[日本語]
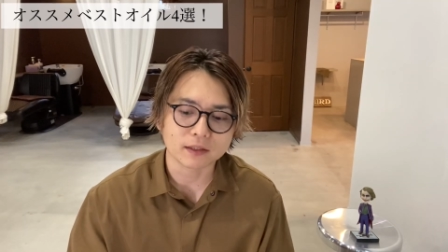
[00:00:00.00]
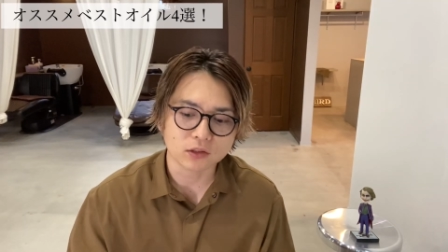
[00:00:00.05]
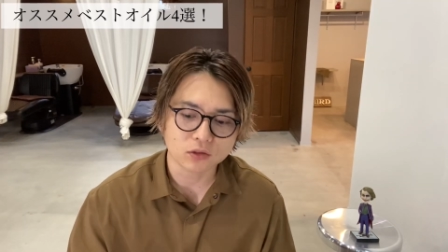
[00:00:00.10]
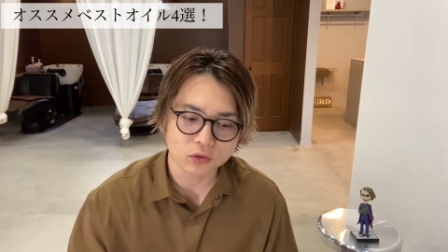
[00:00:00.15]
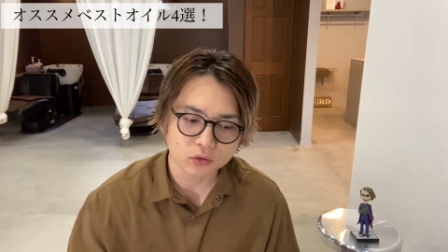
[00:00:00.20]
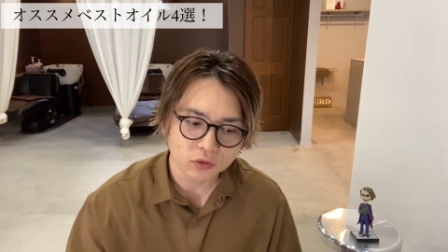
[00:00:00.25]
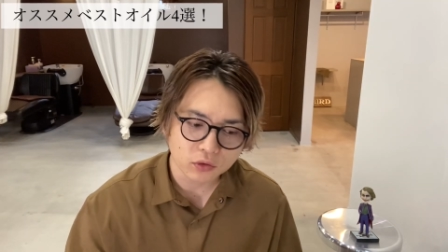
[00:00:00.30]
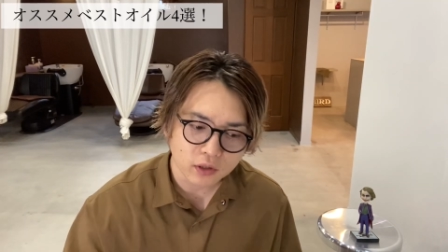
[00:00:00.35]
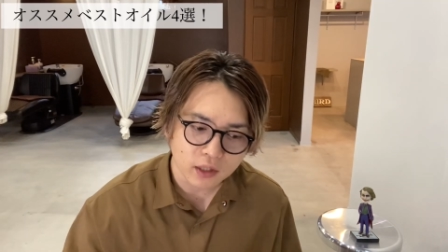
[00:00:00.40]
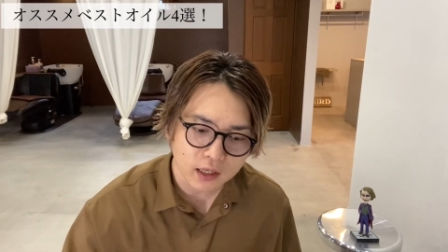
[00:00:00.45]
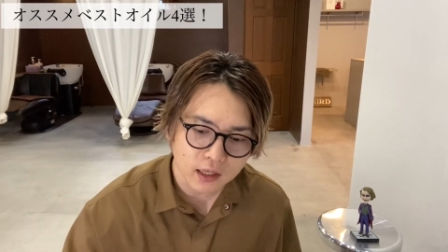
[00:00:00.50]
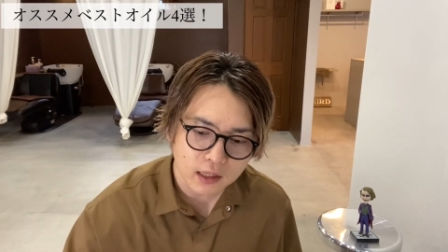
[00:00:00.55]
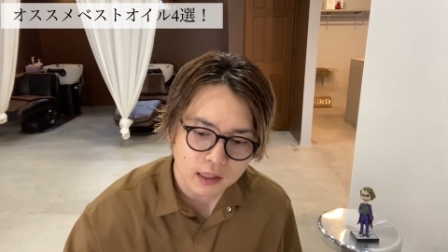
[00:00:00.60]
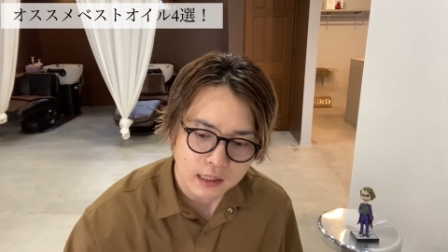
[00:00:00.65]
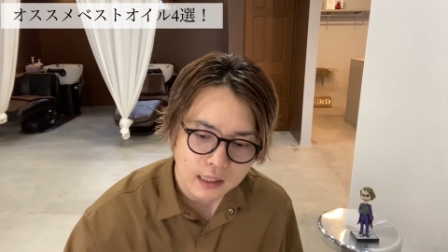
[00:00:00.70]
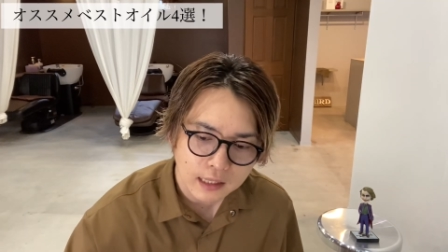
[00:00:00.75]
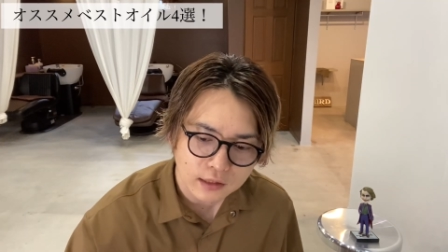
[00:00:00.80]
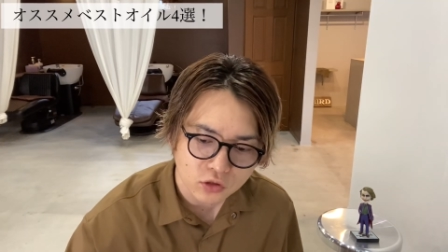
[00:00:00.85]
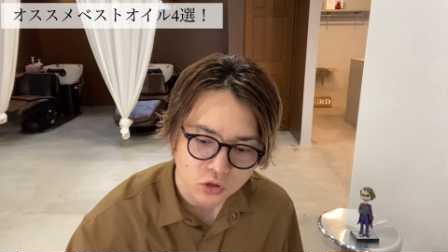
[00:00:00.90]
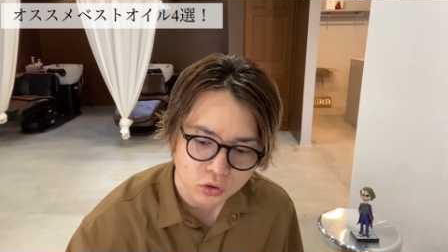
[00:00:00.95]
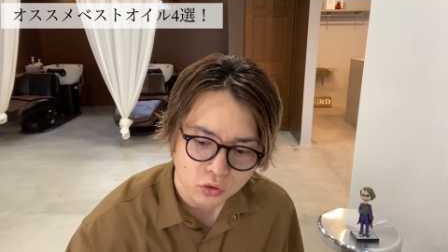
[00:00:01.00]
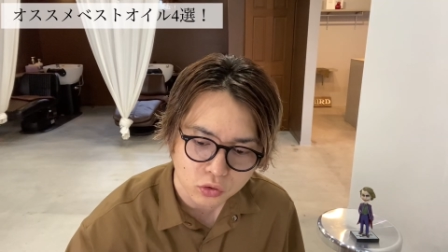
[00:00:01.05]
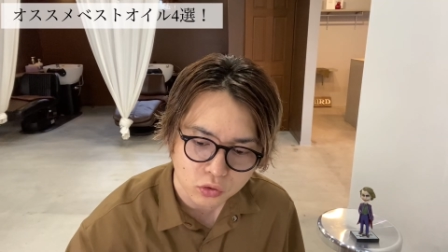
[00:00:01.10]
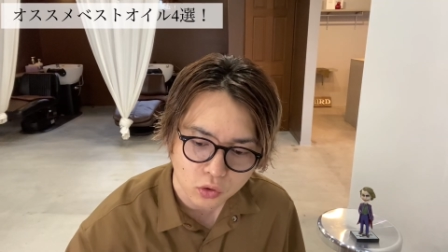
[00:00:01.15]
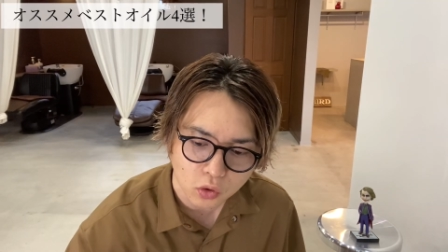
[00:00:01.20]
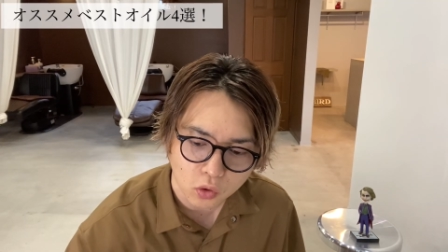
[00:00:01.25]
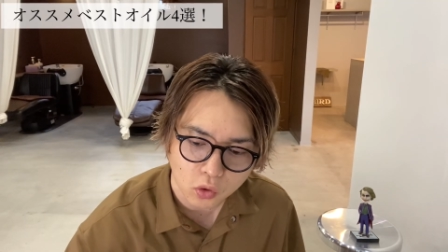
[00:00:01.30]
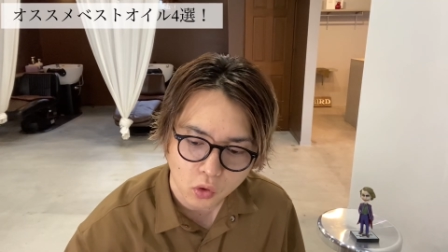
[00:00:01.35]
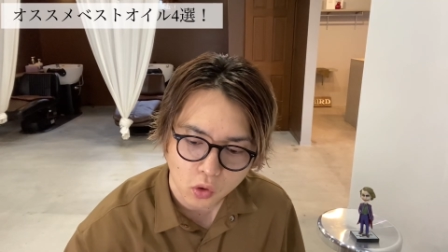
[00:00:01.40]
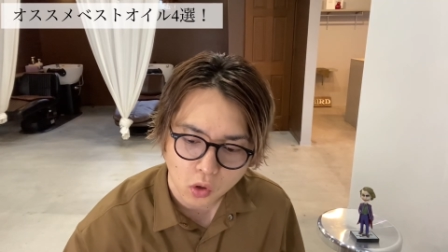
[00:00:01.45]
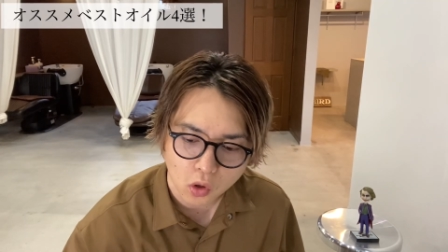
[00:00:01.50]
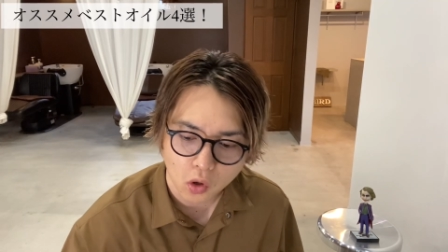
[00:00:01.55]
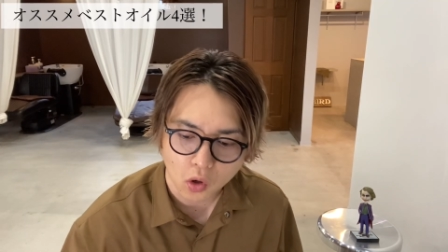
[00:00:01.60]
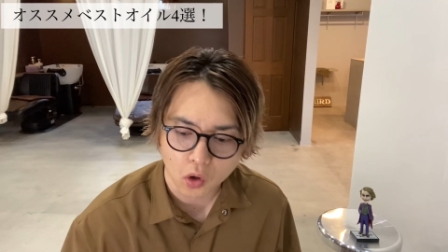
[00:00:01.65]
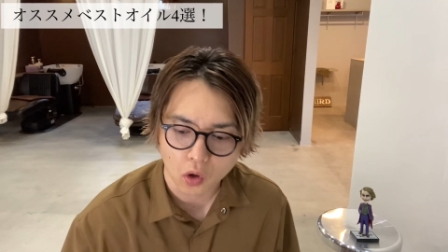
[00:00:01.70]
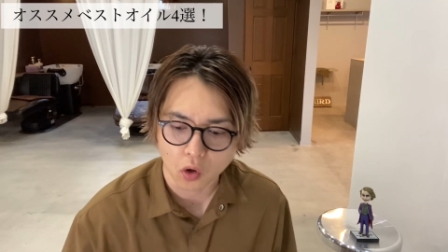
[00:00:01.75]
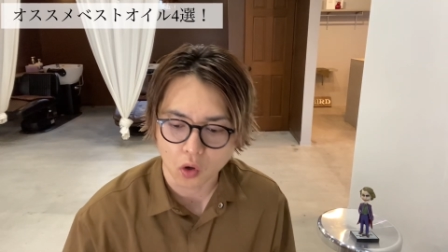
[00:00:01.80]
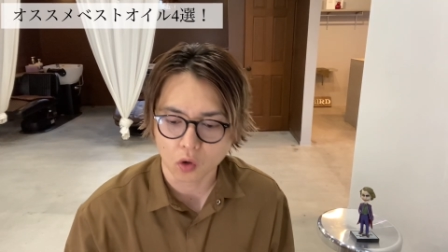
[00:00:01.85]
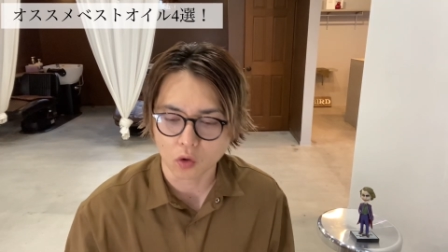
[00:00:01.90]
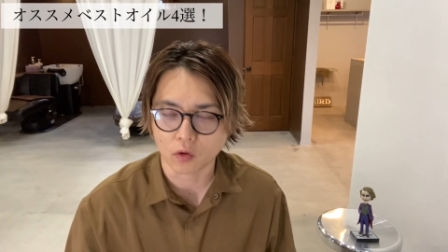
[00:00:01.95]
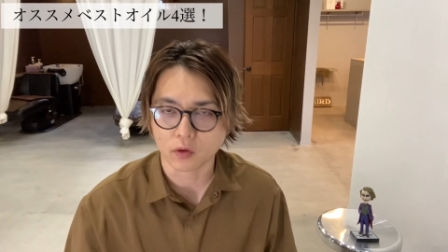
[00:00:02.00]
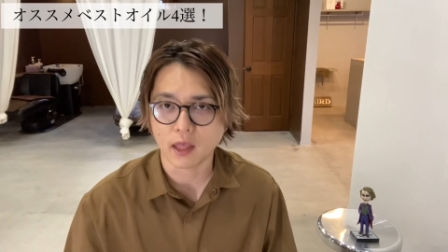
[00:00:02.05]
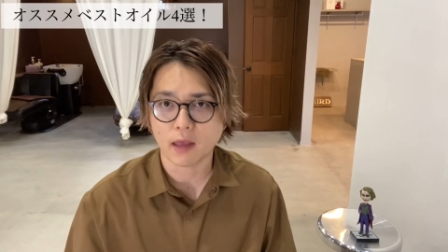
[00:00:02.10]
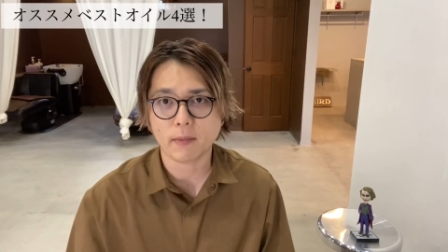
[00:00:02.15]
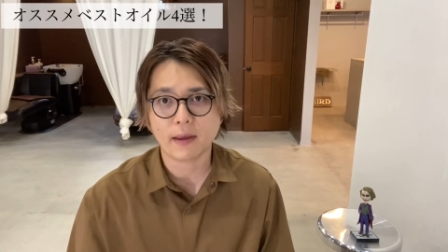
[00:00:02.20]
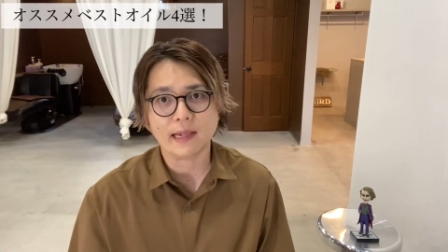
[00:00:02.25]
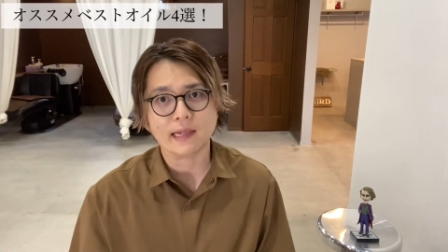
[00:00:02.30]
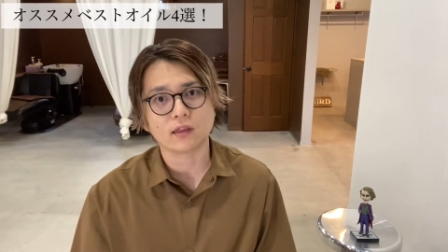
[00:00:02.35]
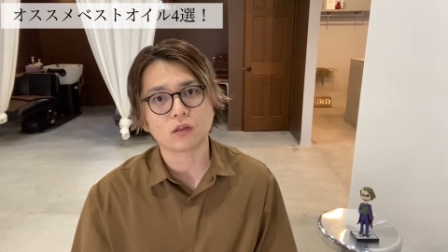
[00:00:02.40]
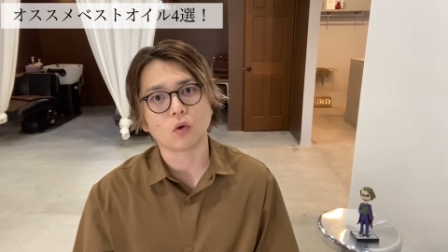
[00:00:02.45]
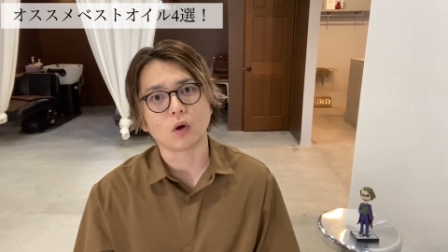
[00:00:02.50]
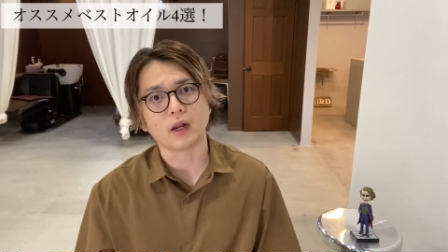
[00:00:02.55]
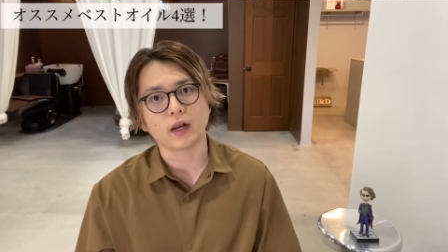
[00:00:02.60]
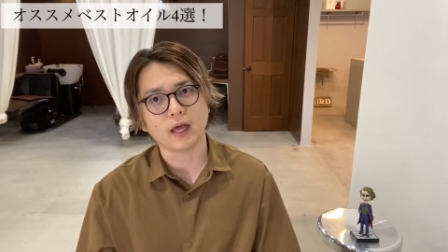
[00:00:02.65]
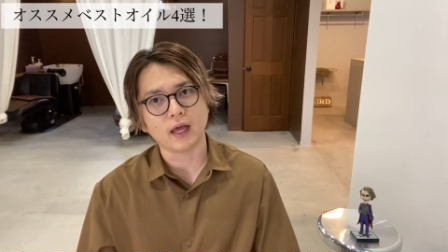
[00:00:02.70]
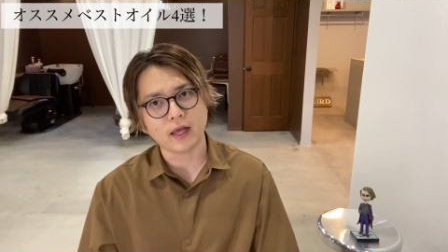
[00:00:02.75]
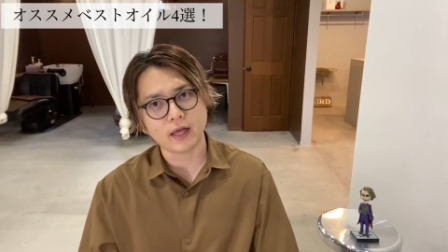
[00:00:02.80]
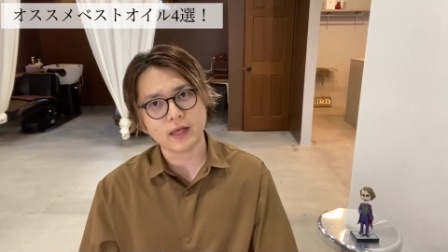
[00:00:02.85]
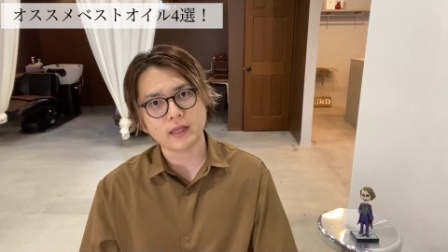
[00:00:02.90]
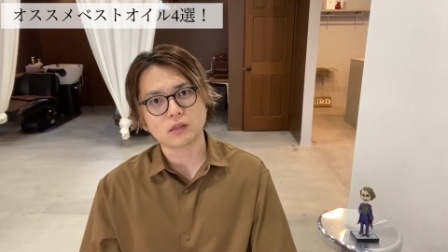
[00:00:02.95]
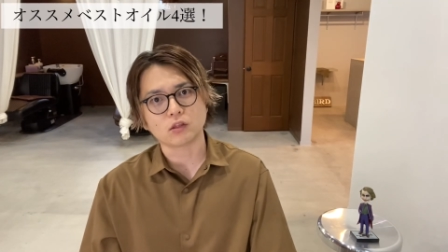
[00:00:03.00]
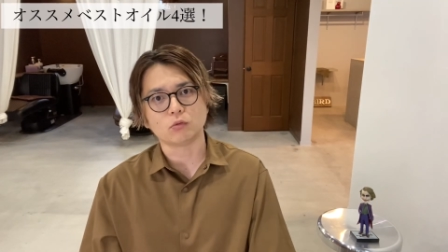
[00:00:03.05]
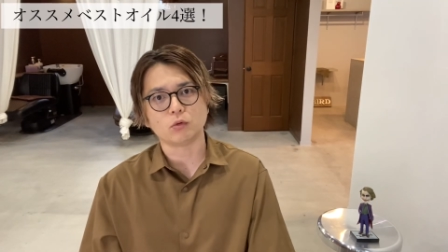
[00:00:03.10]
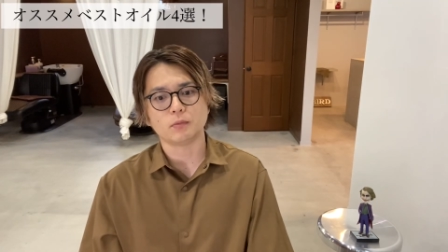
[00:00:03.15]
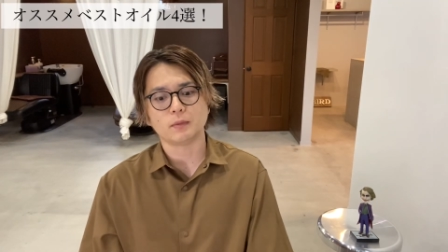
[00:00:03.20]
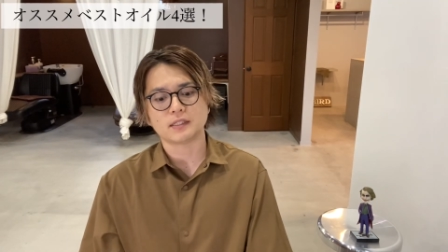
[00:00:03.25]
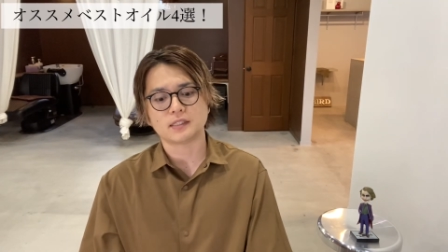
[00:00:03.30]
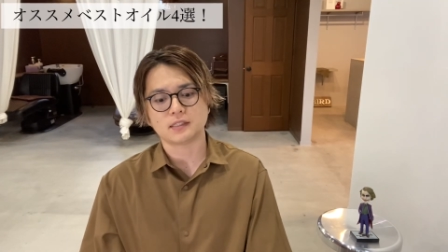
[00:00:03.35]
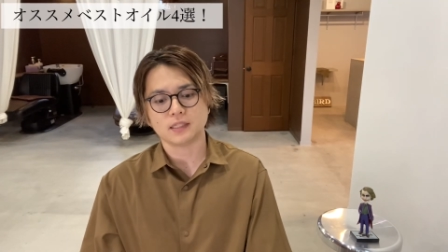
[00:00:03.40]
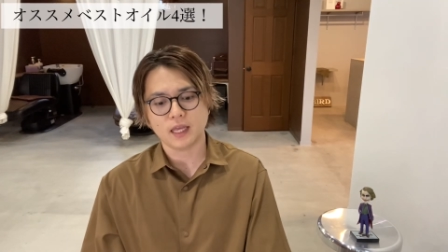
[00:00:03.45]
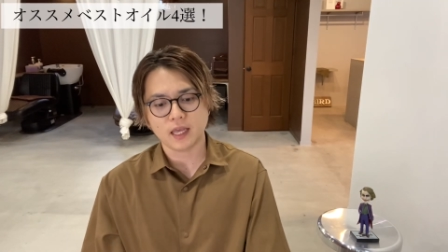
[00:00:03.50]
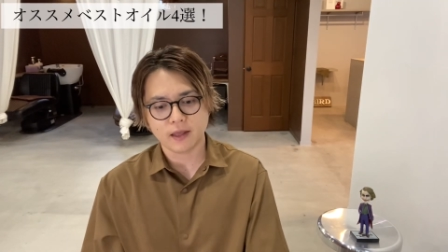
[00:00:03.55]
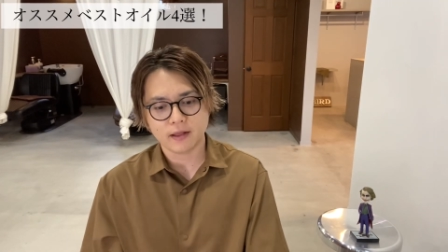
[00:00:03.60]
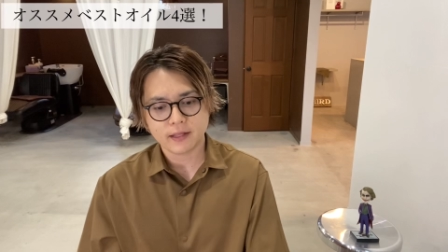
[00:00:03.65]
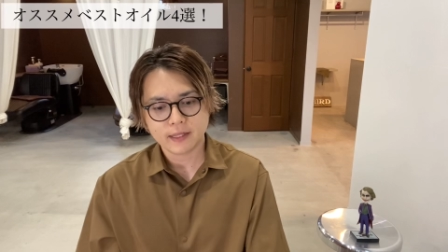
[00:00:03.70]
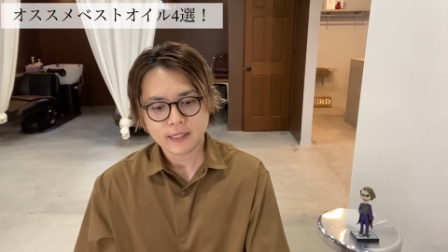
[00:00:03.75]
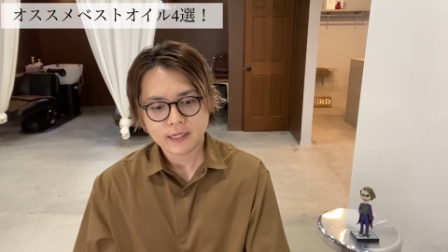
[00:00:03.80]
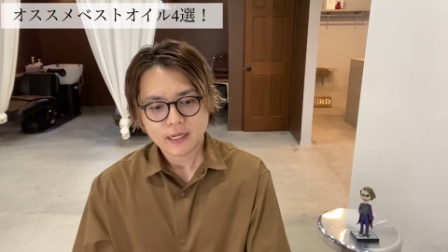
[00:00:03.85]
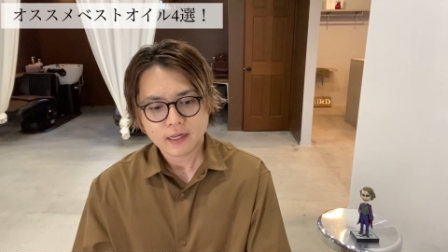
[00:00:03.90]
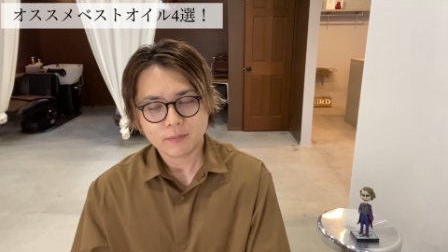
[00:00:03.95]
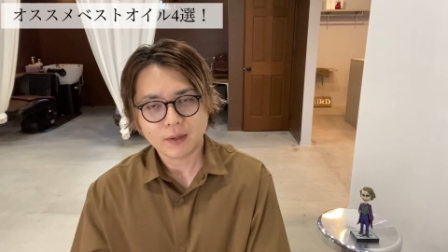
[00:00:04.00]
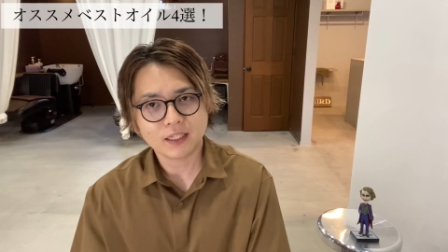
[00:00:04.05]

その辺がちょっとこうデメリットかなと思いますね。